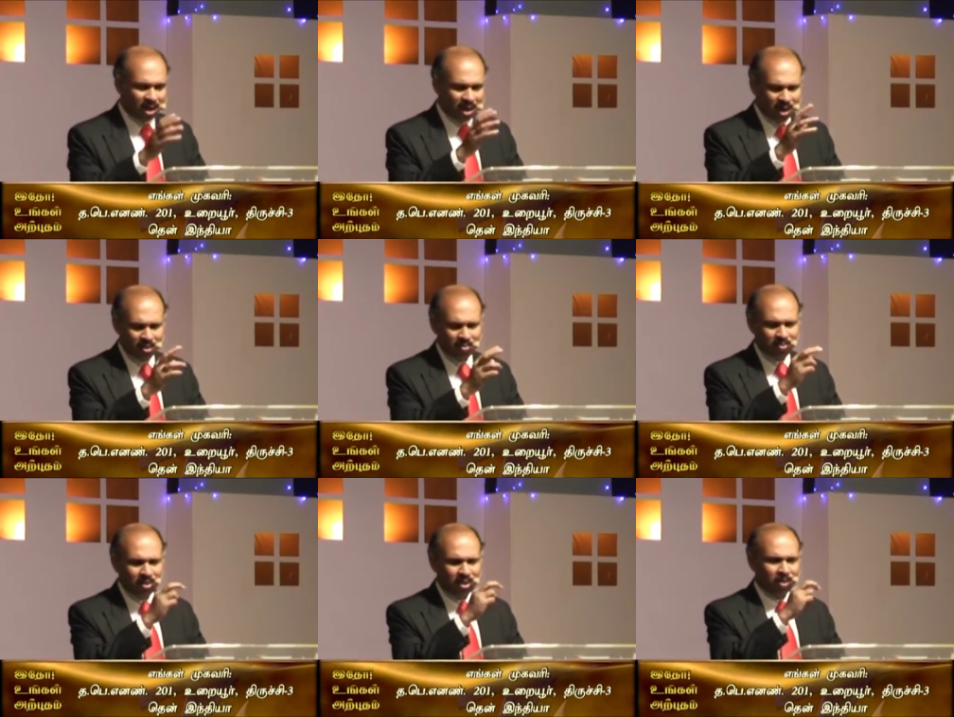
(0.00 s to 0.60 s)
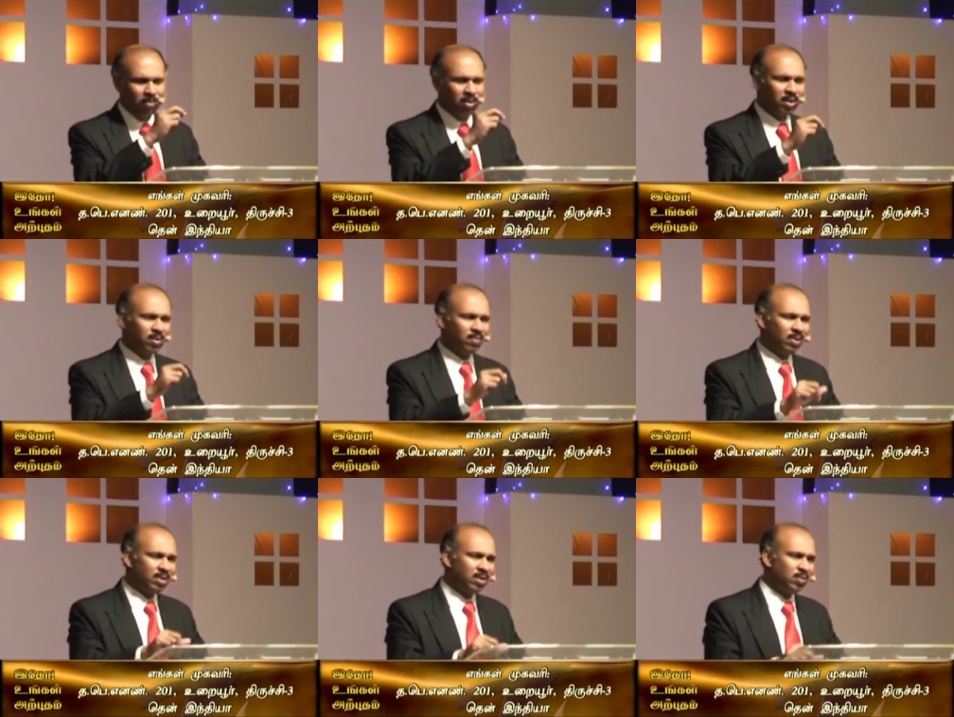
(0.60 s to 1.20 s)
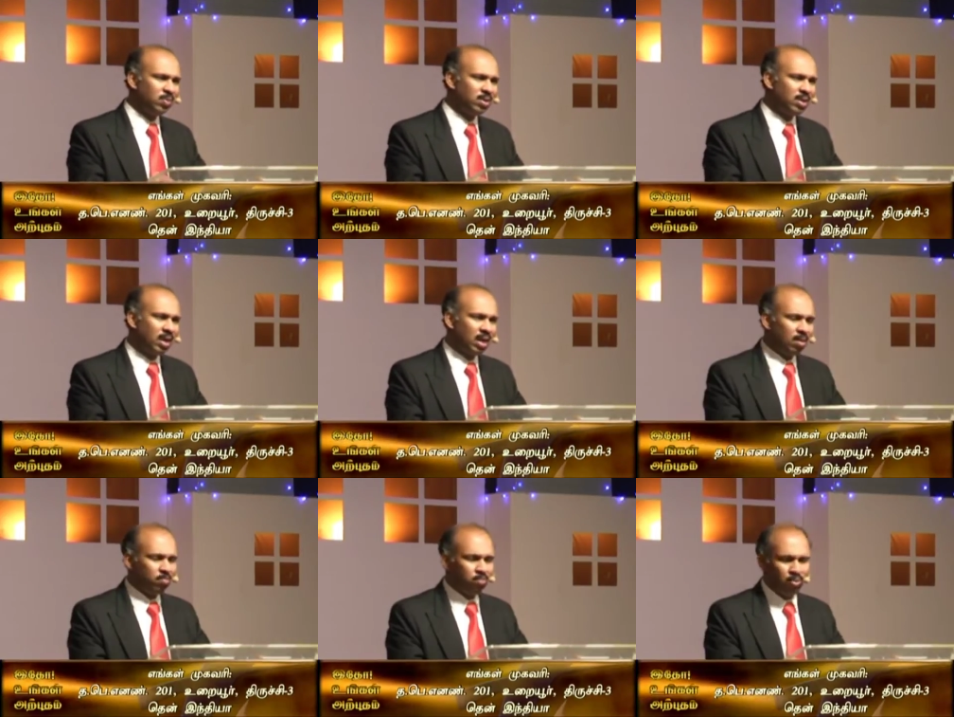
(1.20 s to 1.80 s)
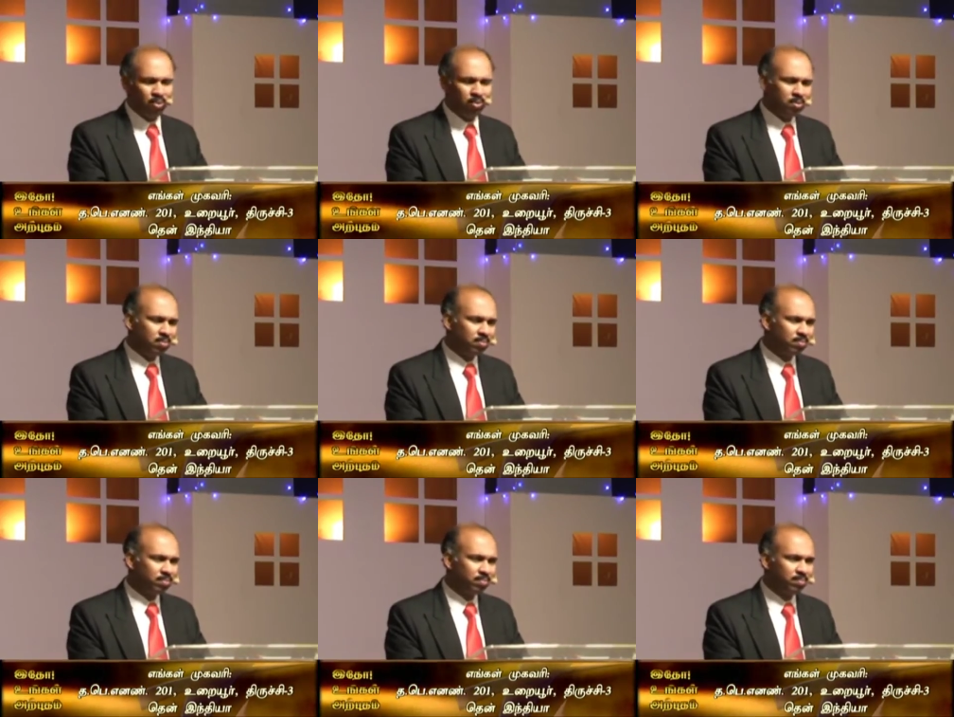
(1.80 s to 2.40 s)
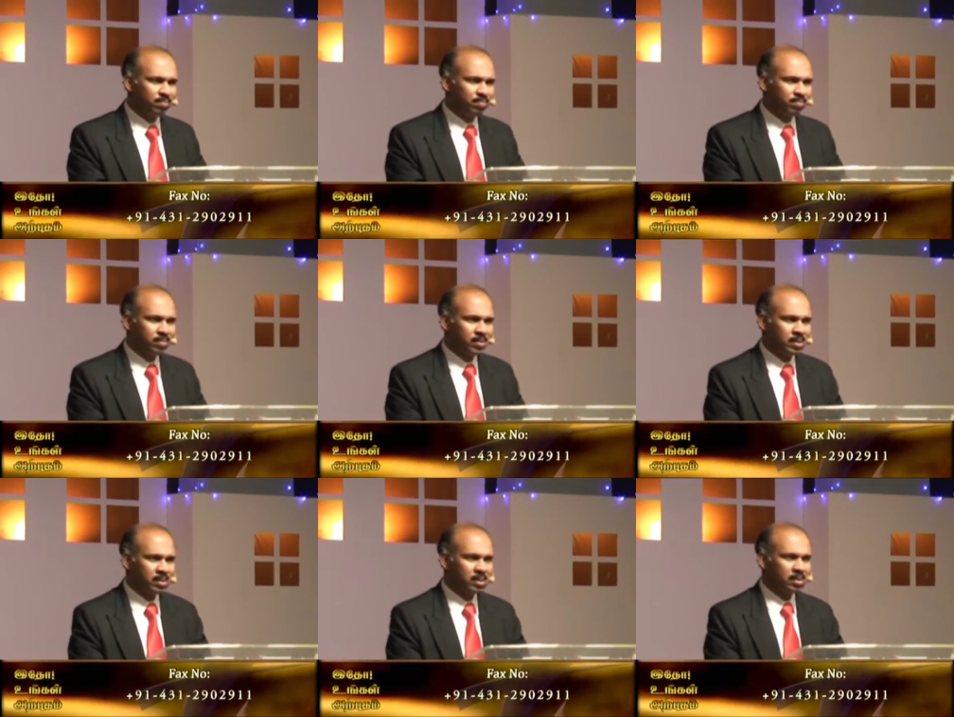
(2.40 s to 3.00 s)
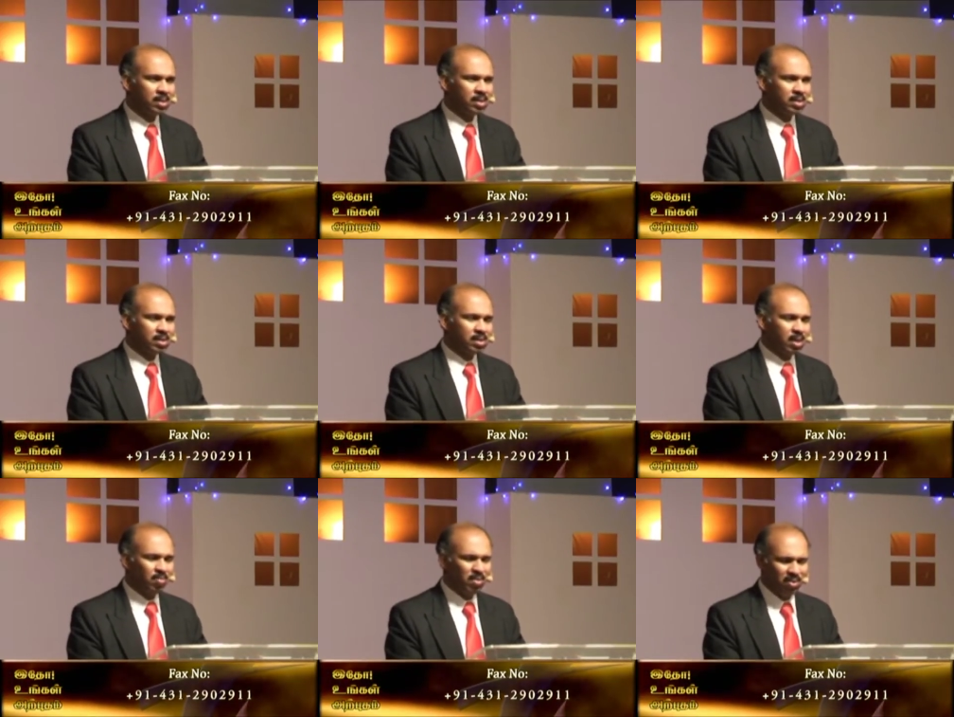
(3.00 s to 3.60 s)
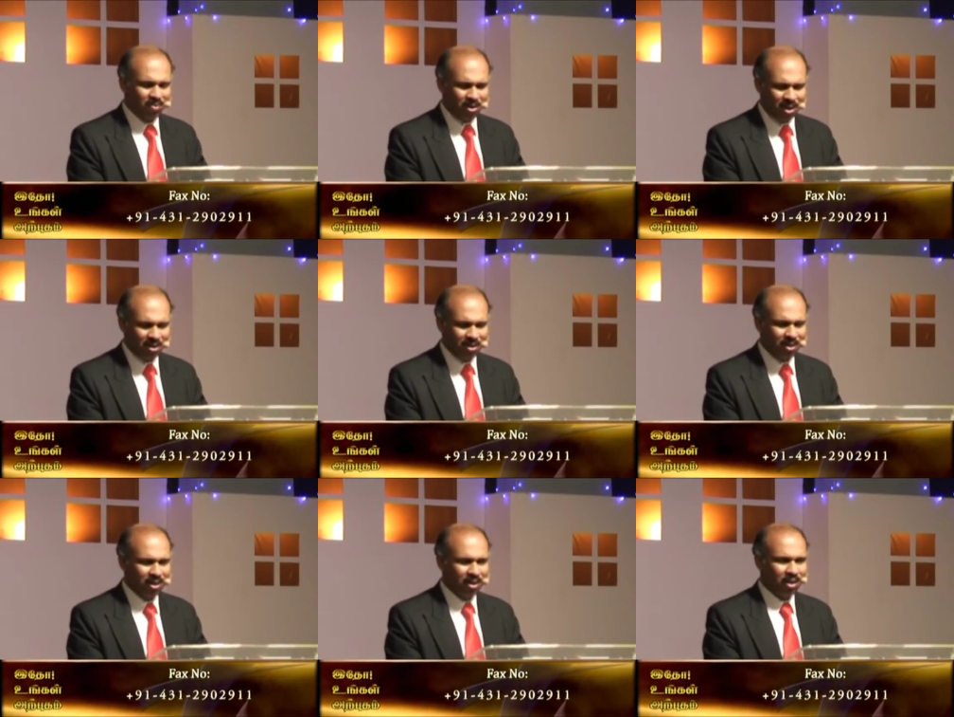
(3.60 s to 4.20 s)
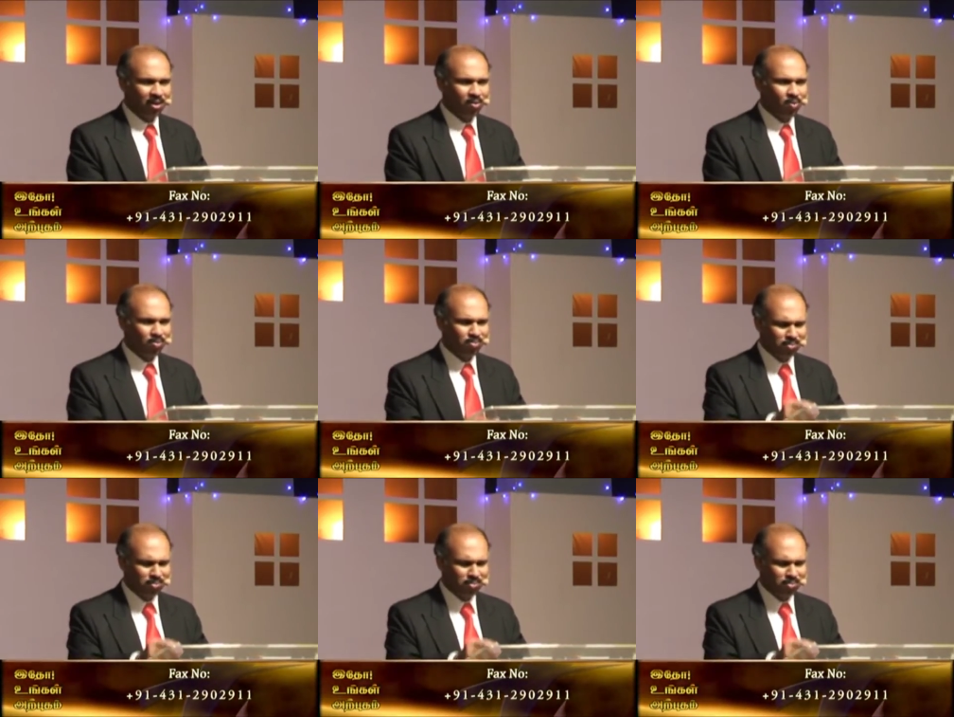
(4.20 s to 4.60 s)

இந்த அறிவு நமக்கு வந்துவிட்டால் போதும் நம்முடைய வாழ்க்கை